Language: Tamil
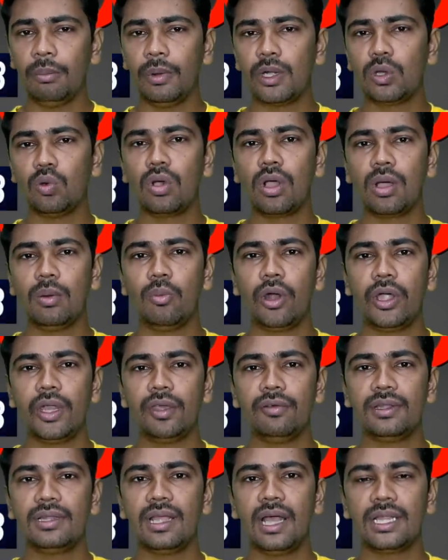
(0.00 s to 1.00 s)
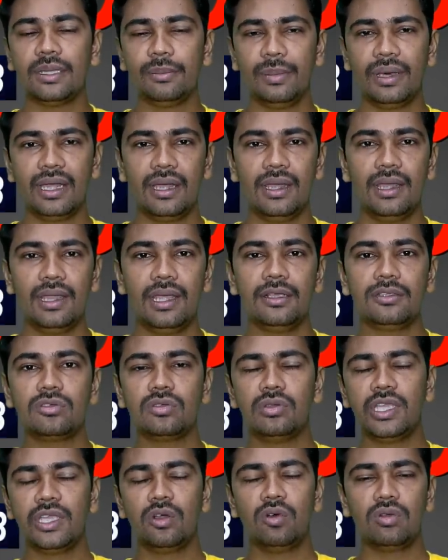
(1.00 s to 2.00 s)
பட் உங்கள் பாடி வந்து அந்த மாதிரி இல்லை
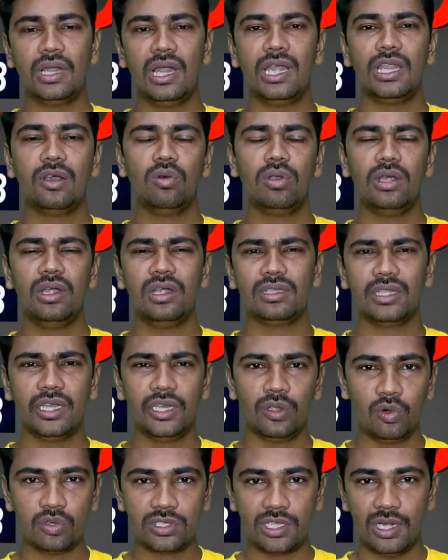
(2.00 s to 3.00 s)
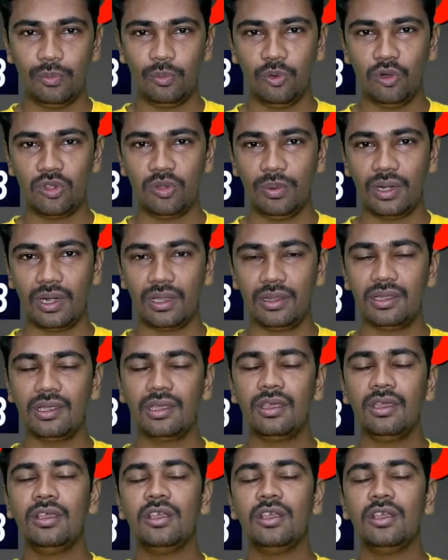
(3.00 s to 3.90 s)
ஸோ நீங்கள் ஒரு நாளைக்கு ஒரு லிட்டர் தண்ணி குடிச்சாலே போதுமானது